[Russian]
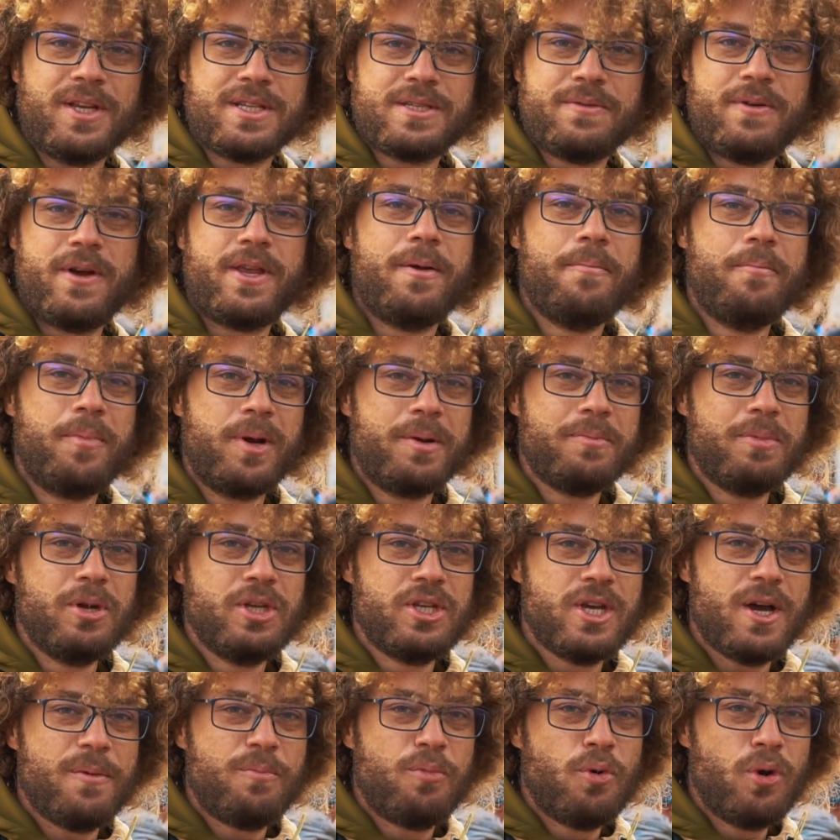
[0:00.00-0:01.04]
названием
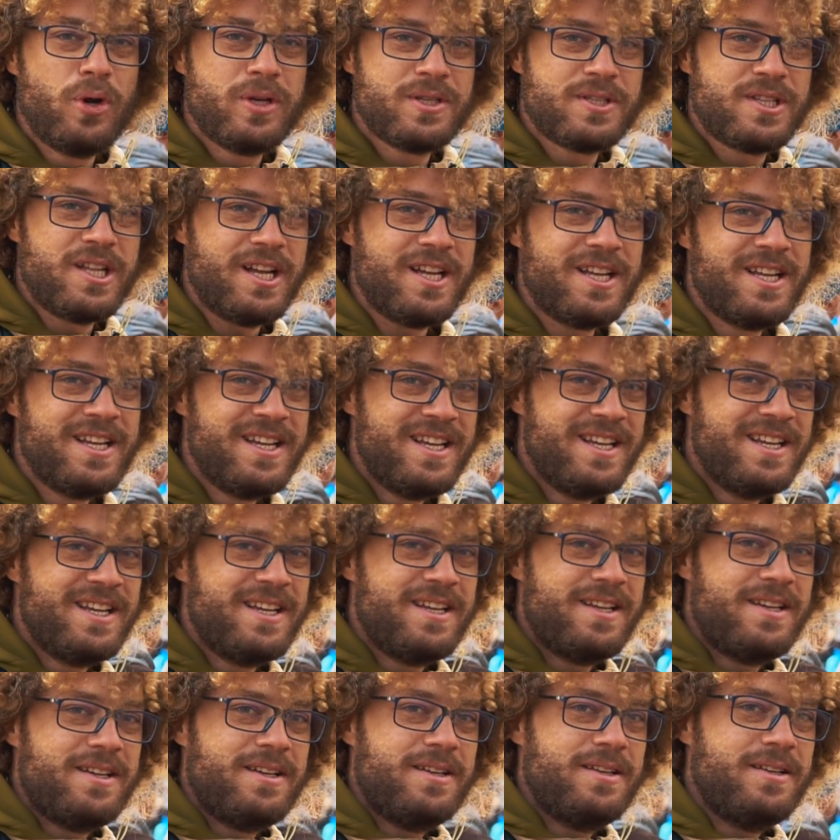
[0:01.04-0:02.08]
«Прибытие поезда».
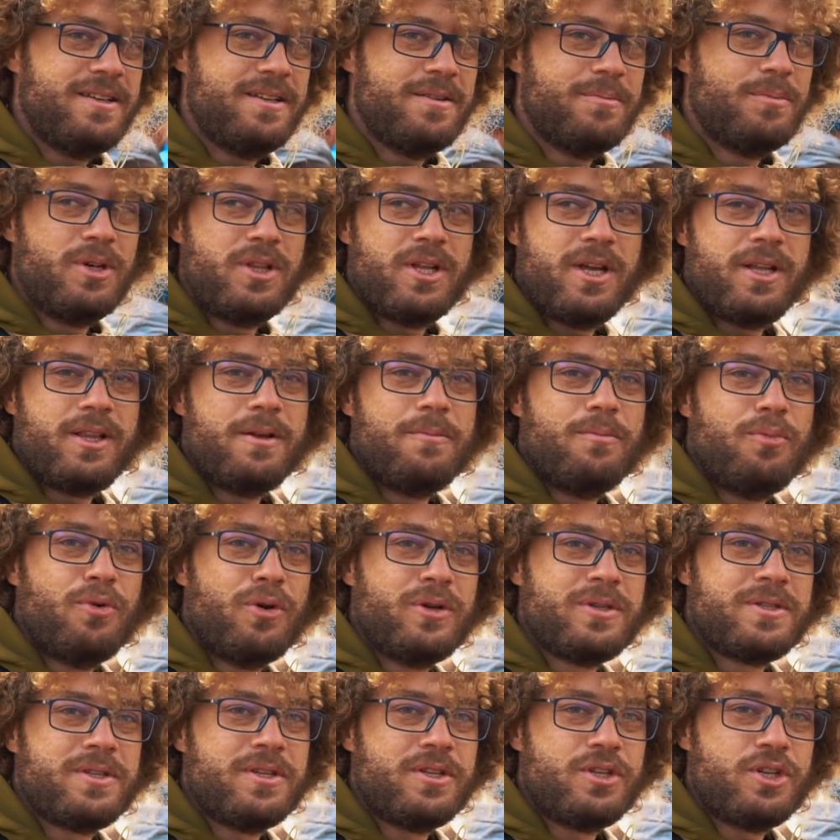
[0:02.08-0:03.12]
И мы на этом
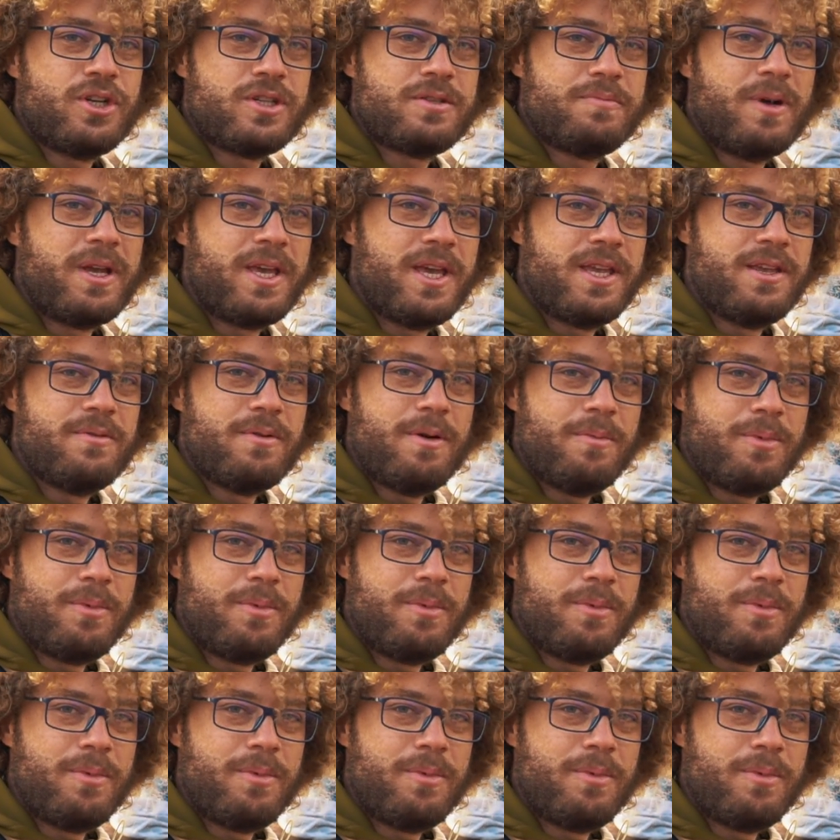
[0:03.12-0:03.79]
поезде сейчас поедем